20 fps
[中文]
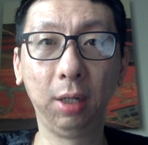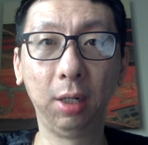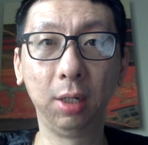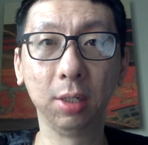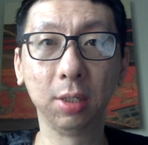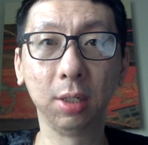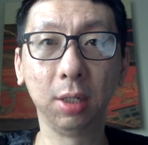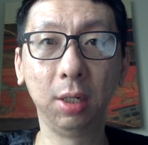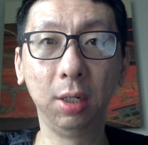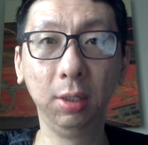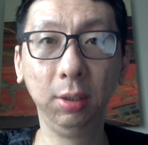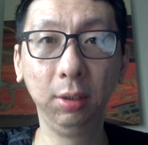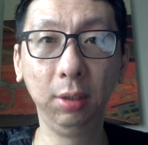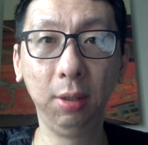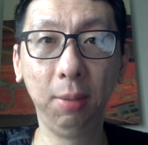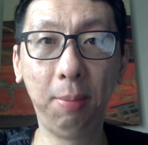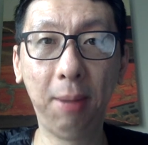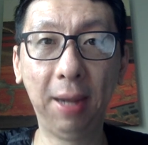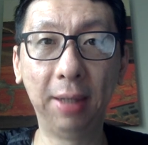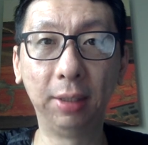儿子亨
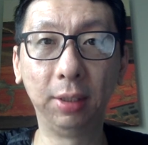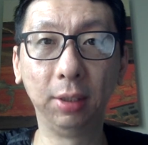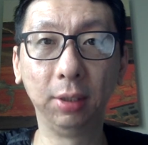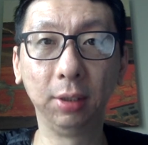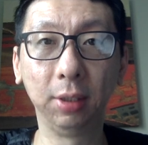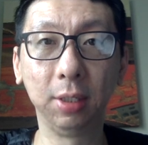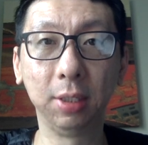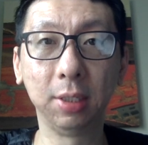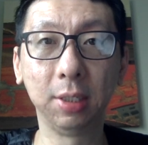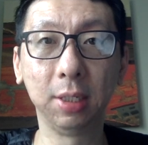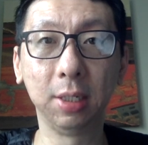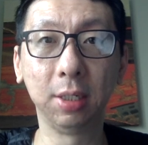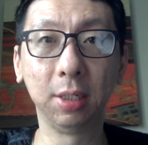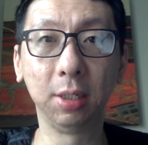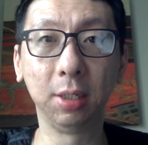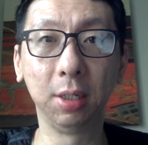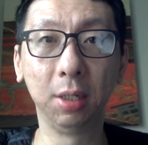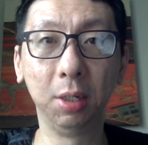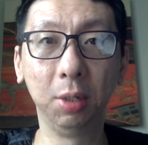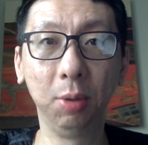特·拜登的一些这个
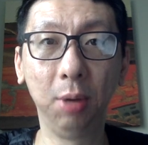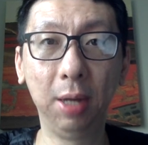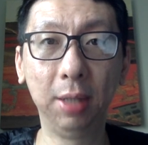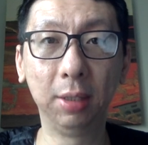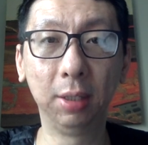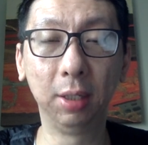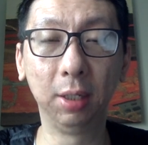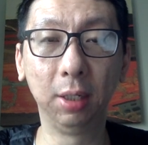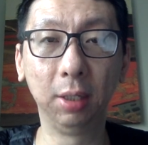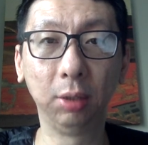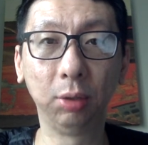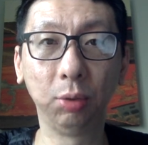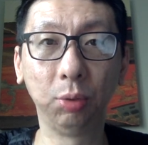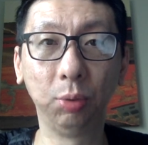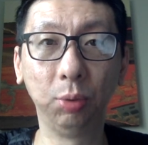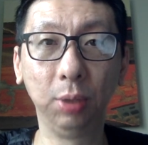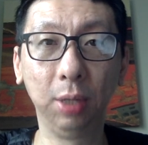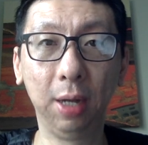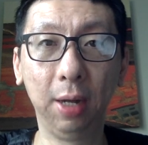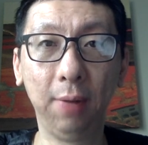淫乱的
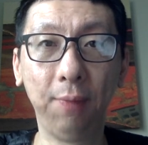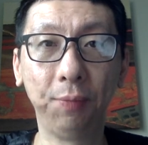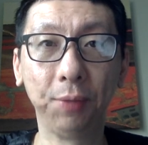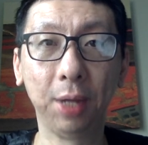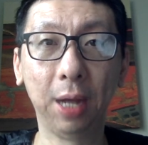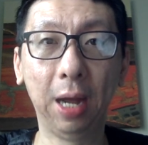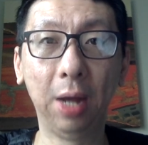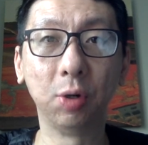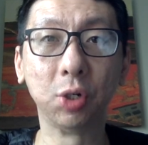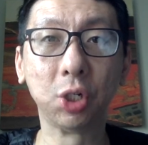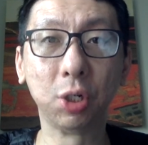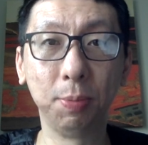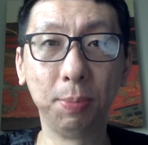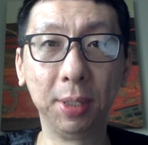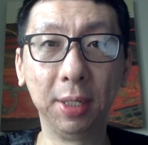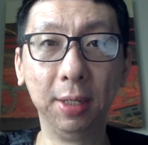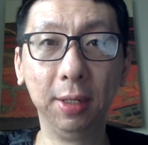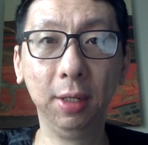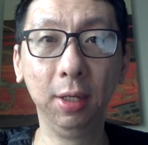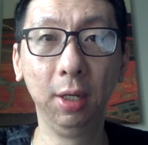图呢，还有视
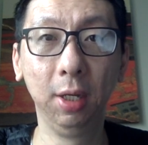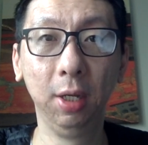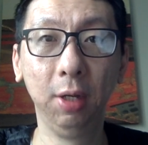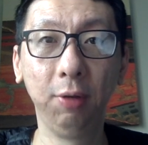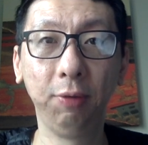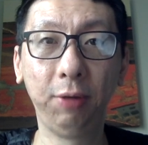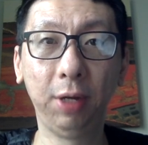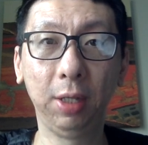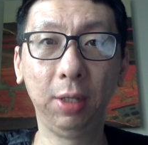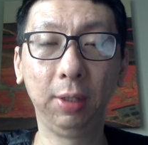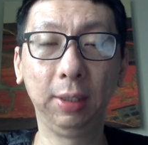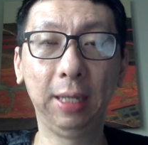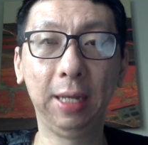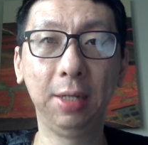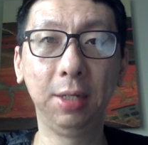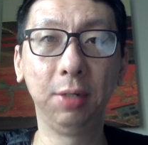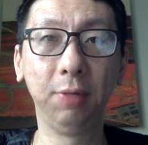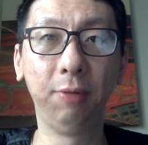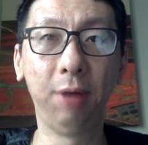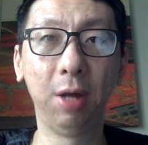频放到他
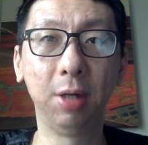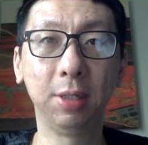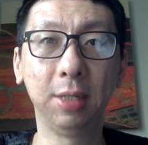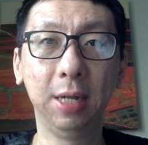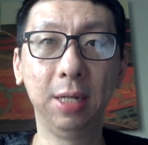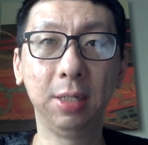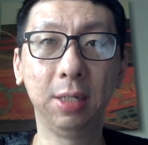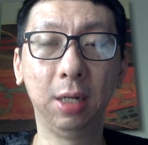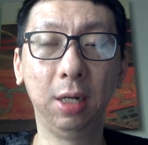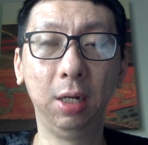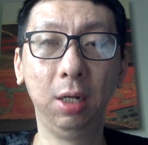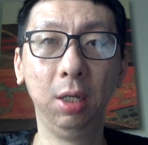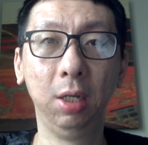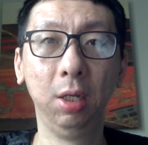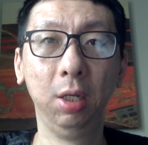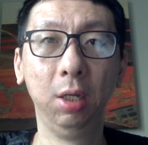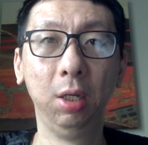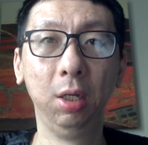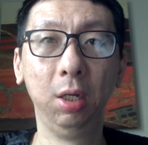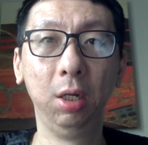这个网站上。
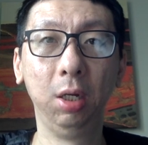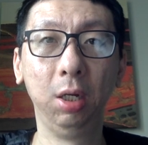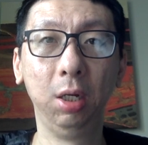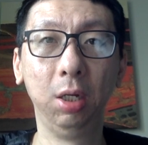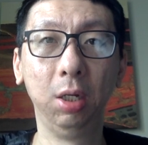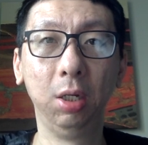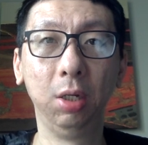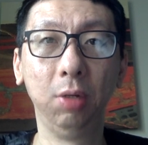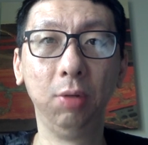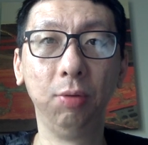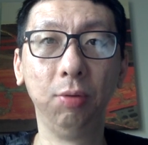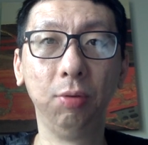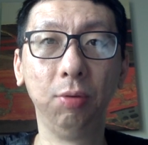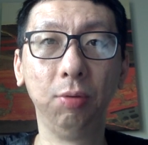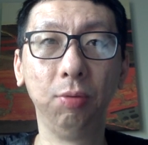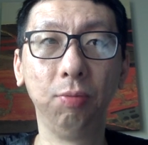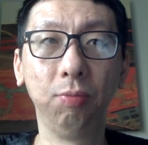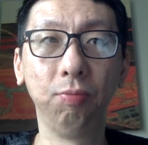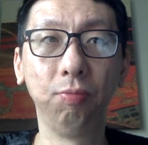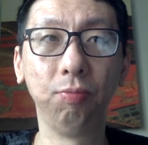呃，
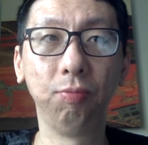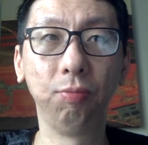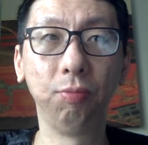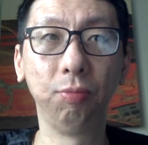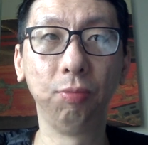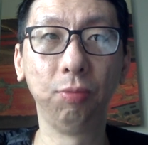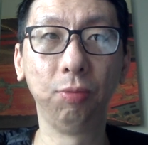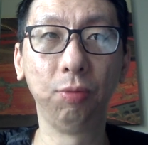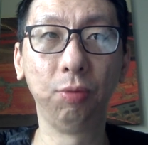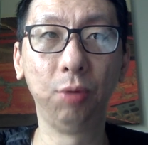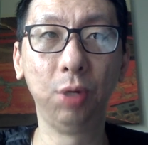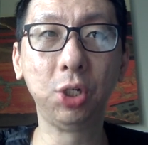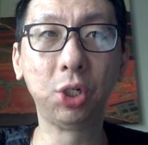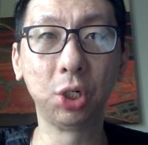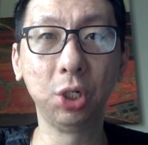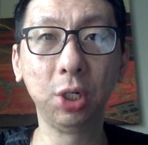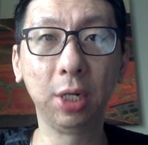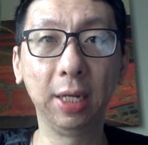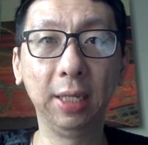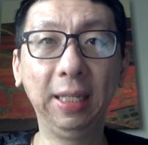我
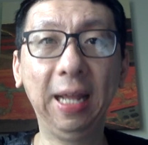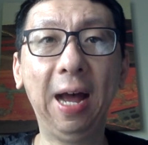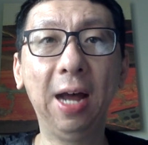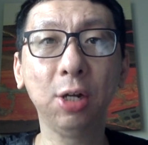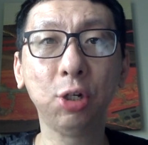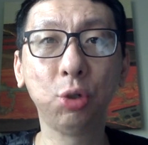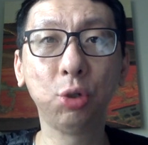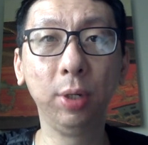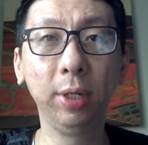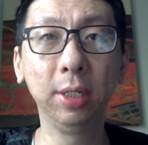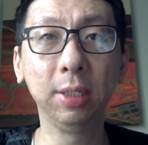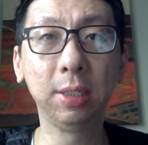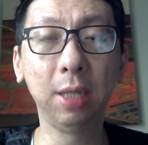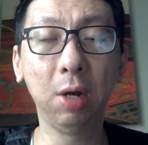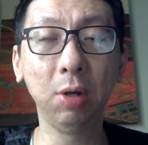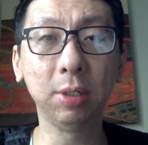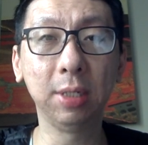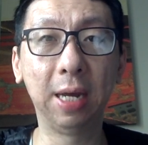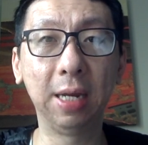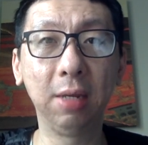只是给大家说一个
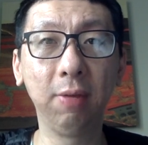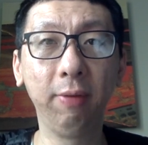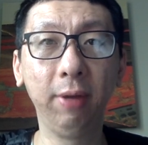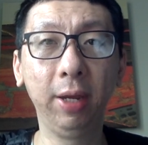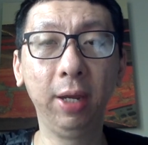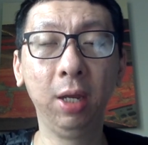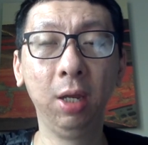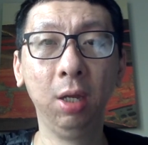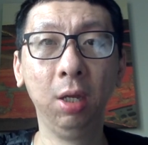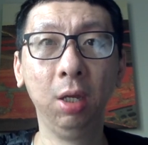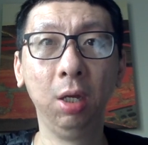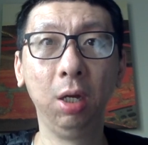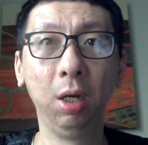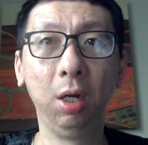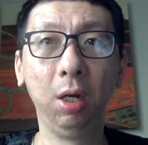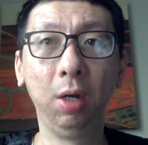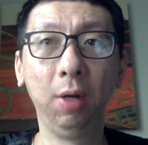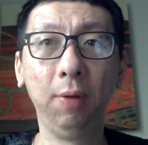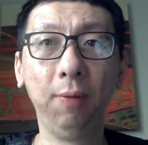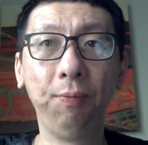消息啊，因为
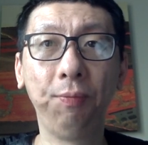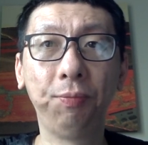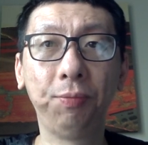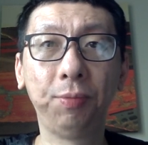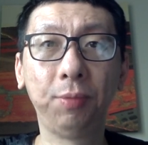呃，